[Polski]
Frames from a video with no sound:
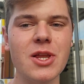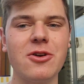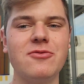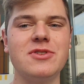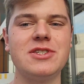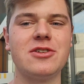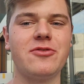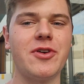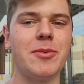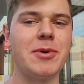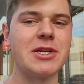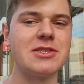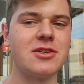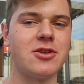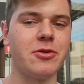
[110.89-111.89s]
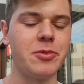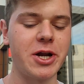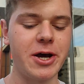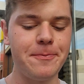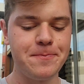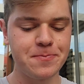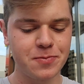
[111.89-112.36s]
widzowie, bardzo dobre.
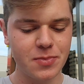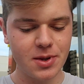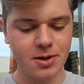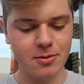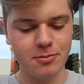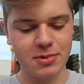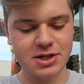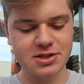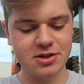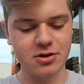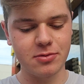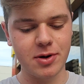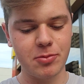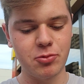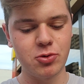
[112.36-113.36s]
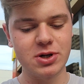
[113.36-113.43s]
Bardzo dobra bułka z